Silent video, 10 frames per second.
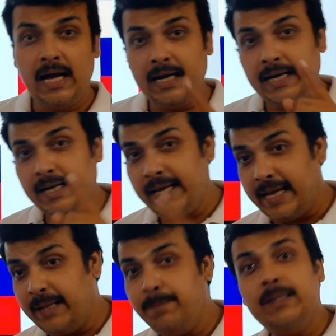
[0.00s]
अगर
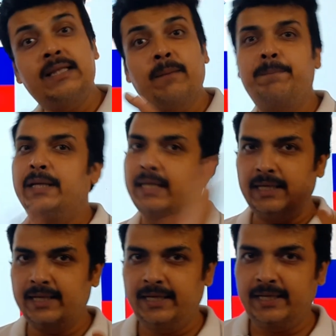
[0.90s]
है भी तब भी
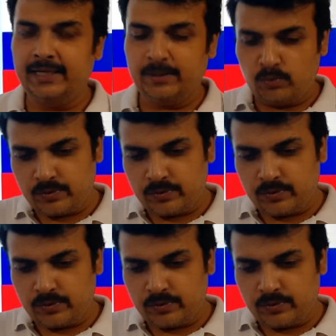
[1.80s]
नहीं करेंगे